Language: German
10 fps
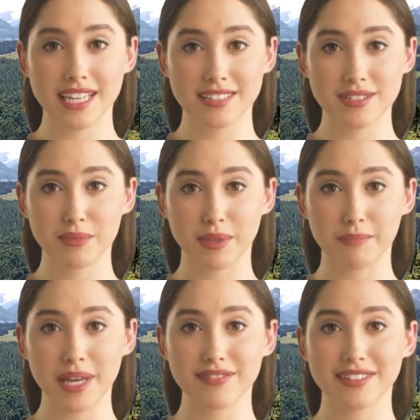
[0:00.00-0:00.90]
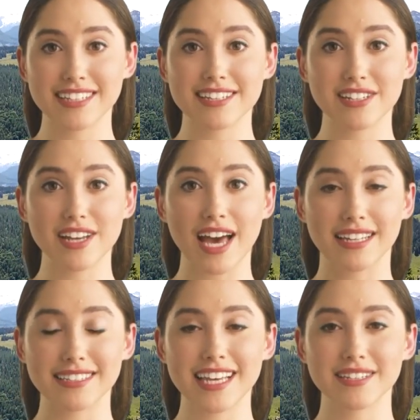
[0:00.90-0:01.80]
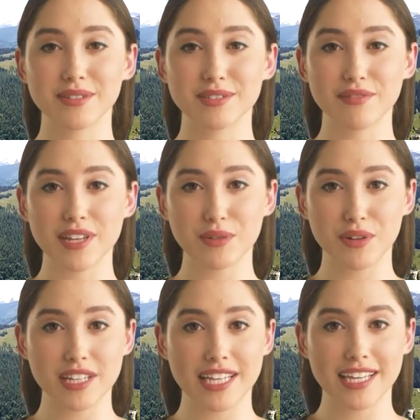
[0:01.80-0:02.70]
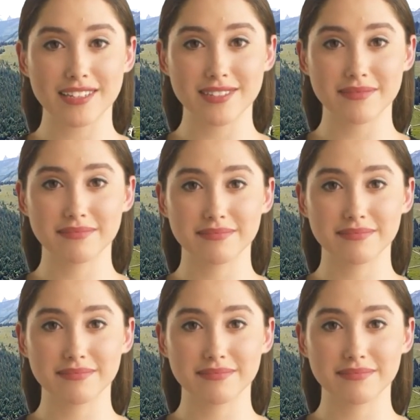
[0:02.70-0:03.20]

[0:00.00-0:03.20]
Enzymen bei 40 Grad Celsius verloren geht.